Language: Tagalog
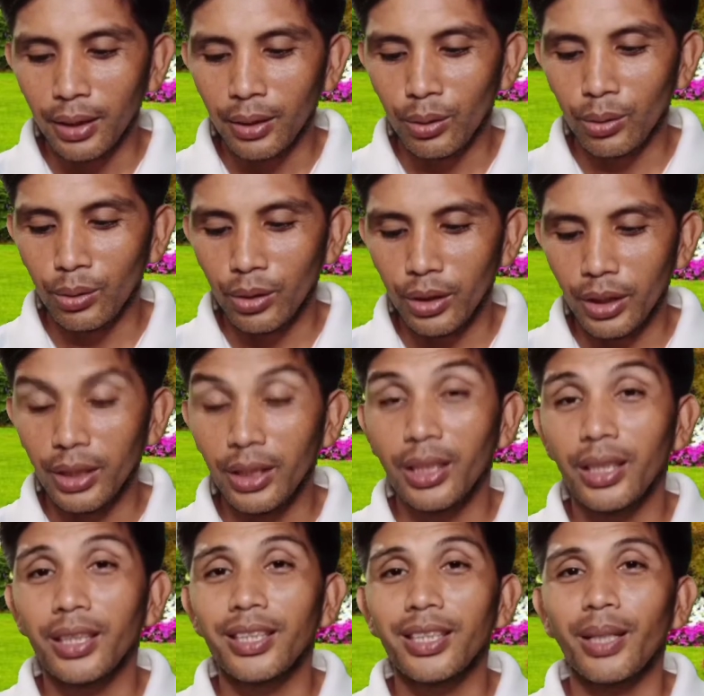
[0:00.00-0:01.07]

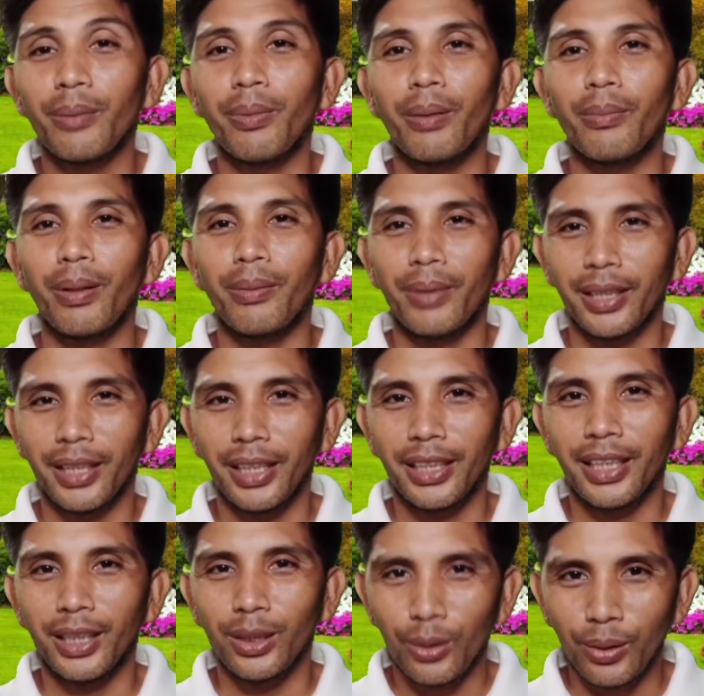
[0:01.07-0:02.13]
kundi sa
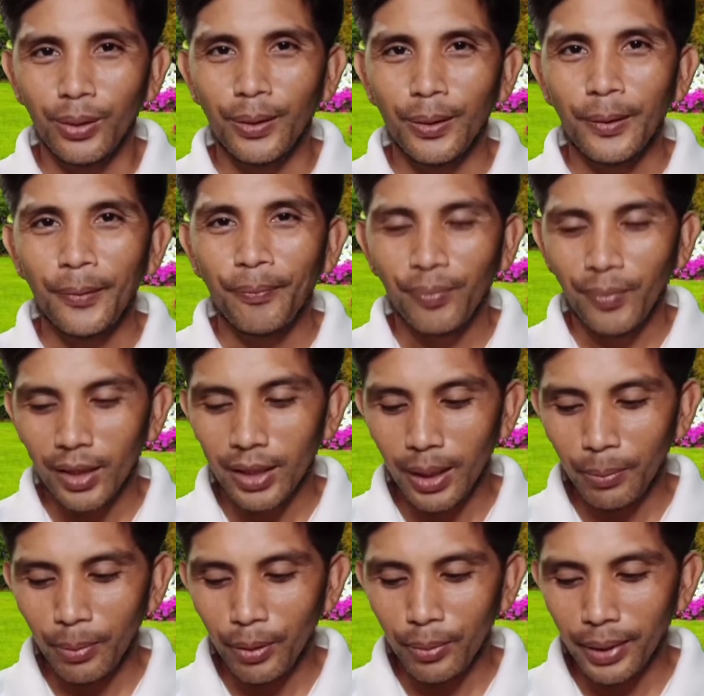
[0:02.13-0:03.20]
pamamagitan ko. Sa
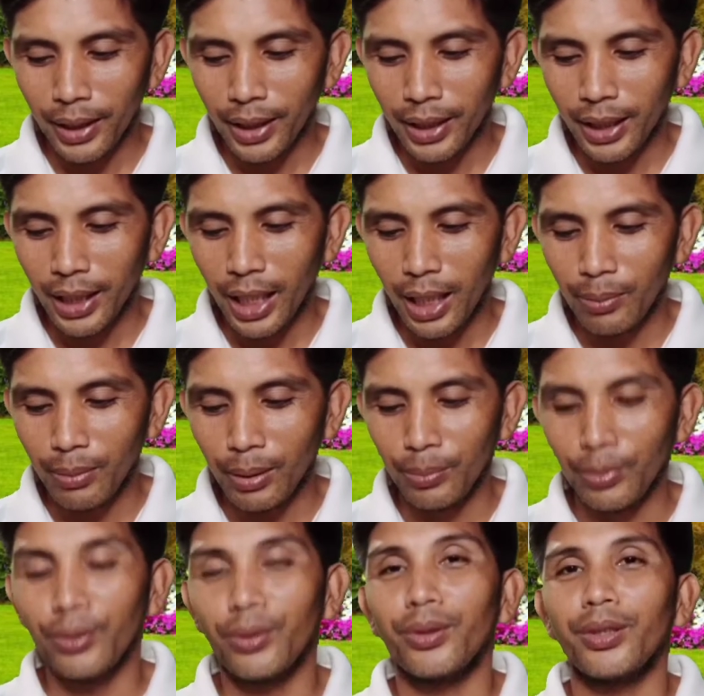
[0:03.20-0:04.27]
pamamagitan lamang po